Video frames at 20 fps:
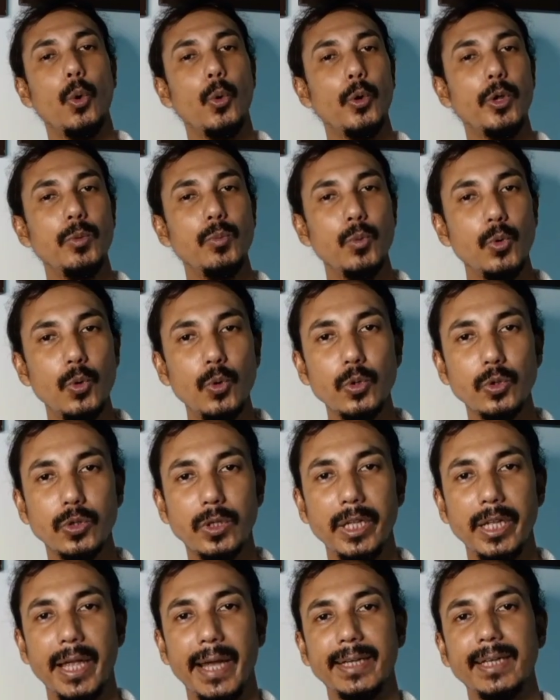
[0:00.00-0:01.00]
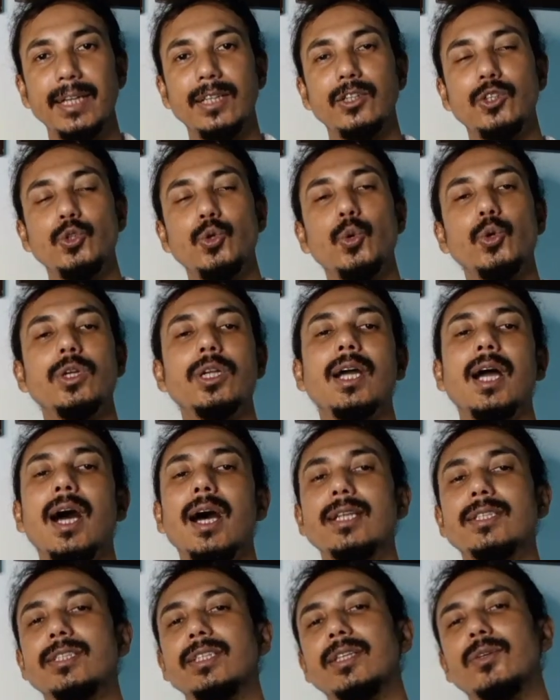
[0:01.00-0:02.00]
ওই মুহূর্তে একটা টোটকা
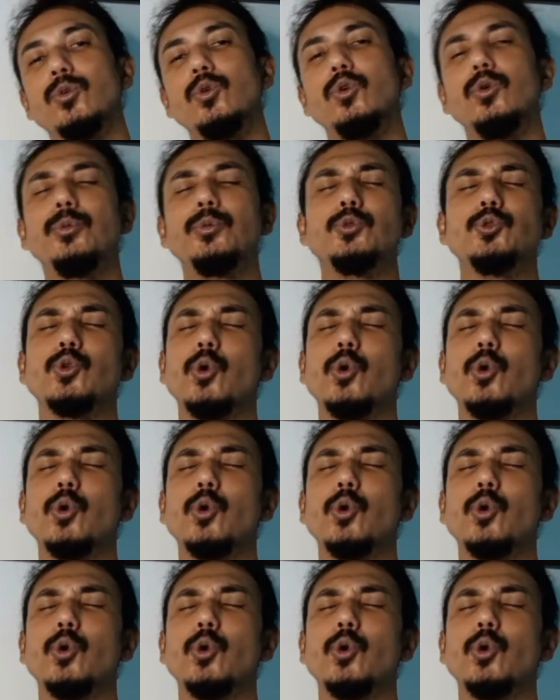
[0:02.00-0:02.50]
আছে খুব